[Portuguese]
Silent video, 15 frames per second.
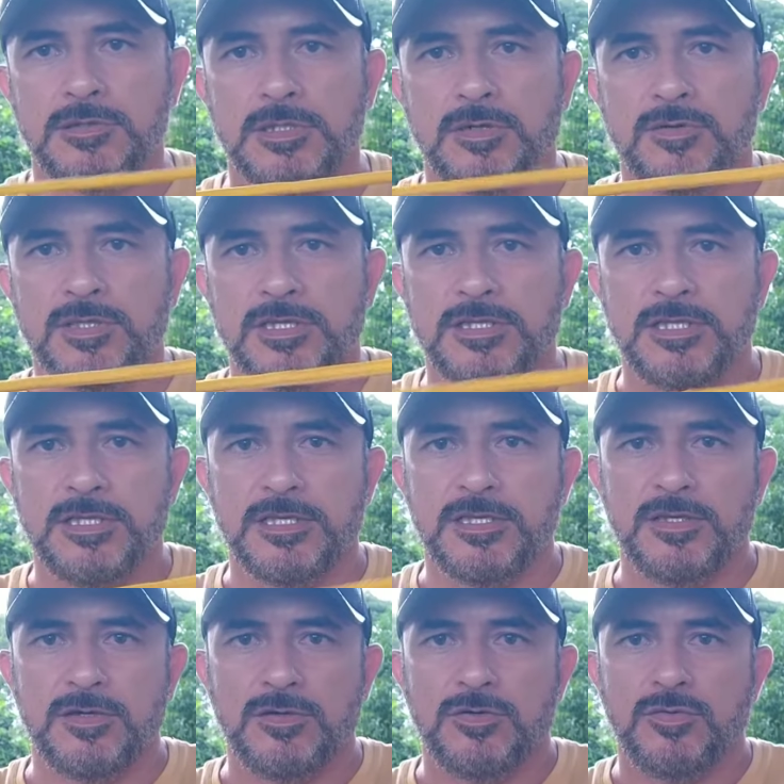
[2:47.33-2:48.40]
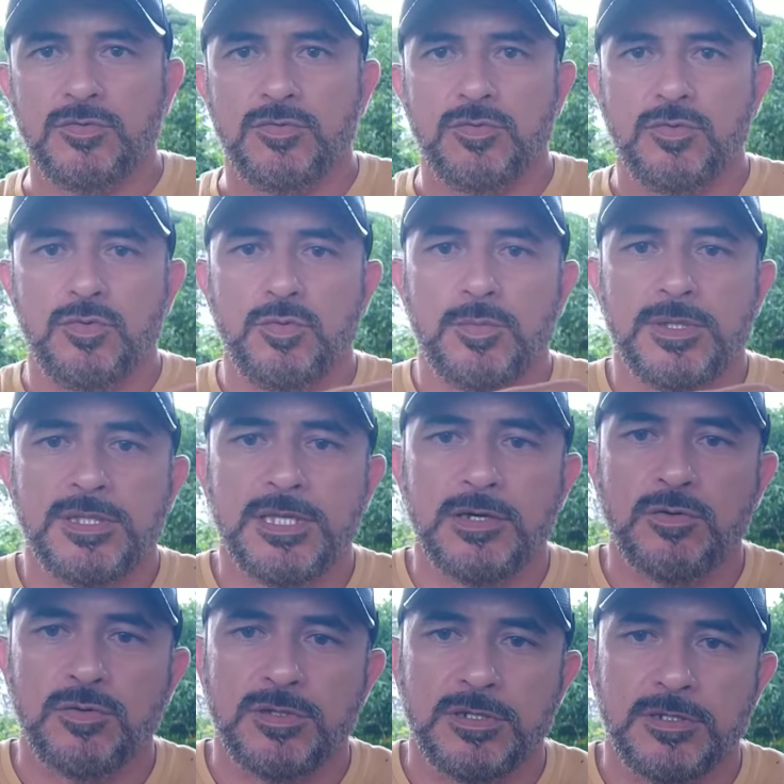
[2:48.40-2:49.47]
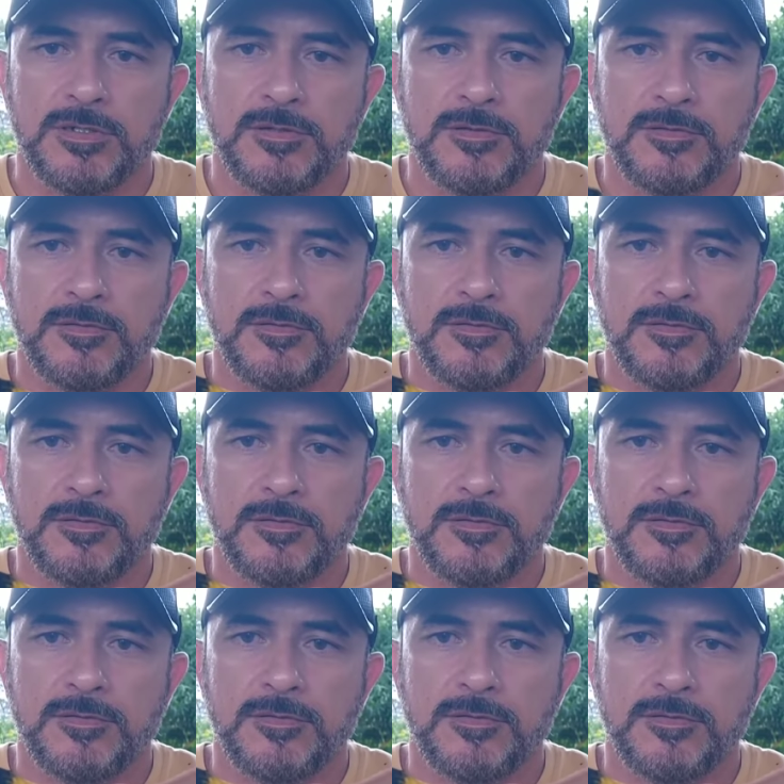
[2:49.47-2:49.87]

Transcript: Tá conectada aqui, ó. Uma na outra.